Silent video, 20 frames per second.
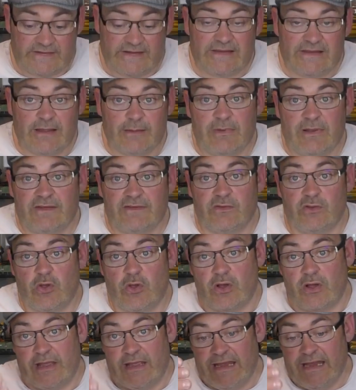C'est un
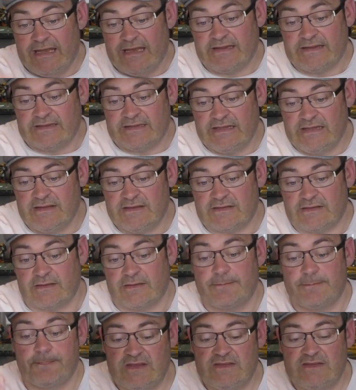blaster électrique
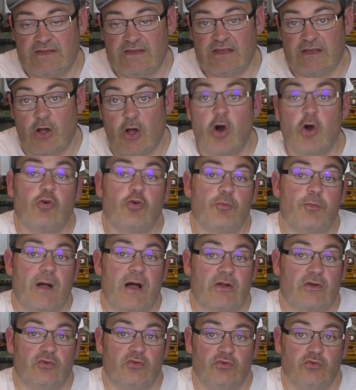qui tire en coup
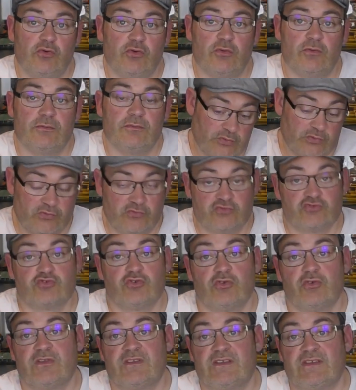par coup,
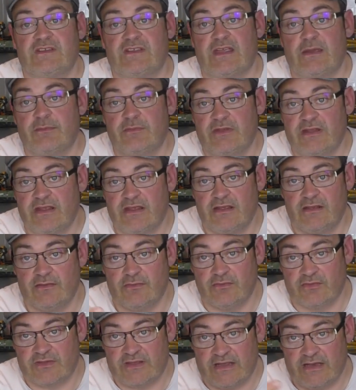toujours le système des
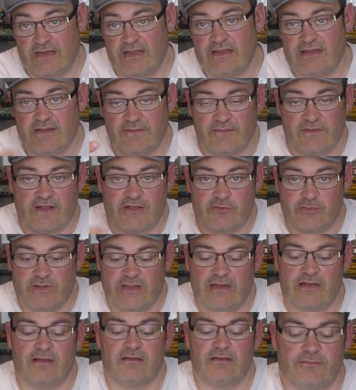euh, galets, des
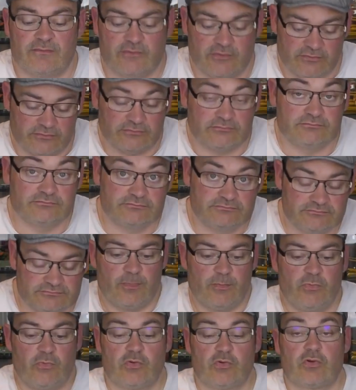flywheels. bon.
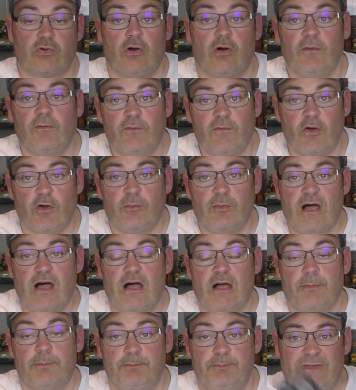Donc en
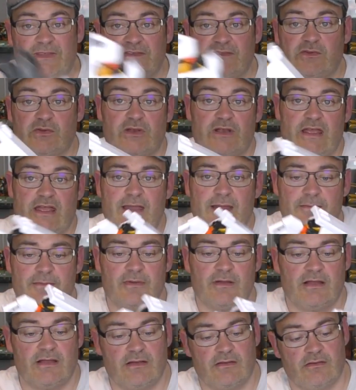format pistolet,
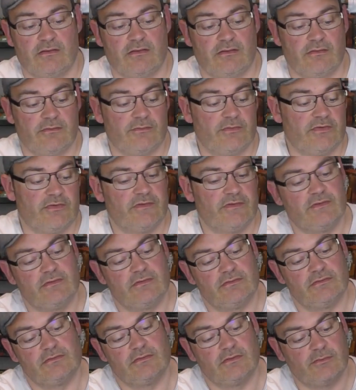hein,
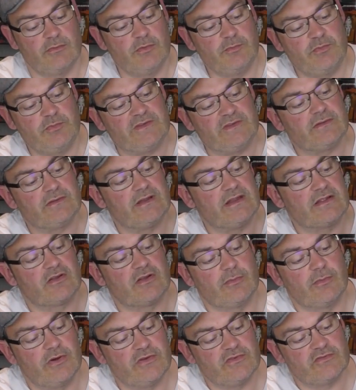euh, en, mode, pistolet de
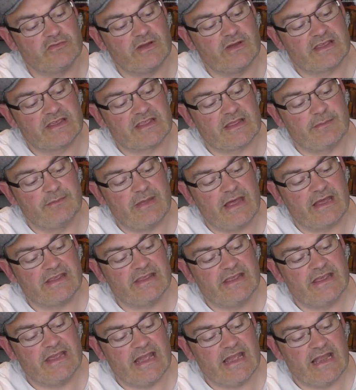cowboy, tu vois, avec un
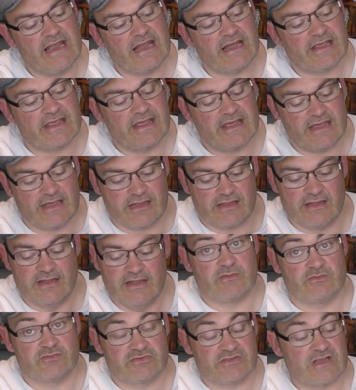barillet à l'arrière,
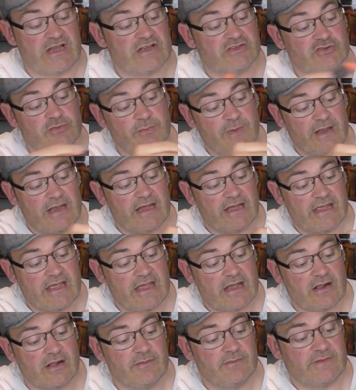on charge par
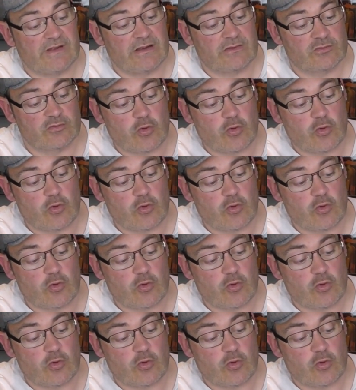l'arrière comme ça.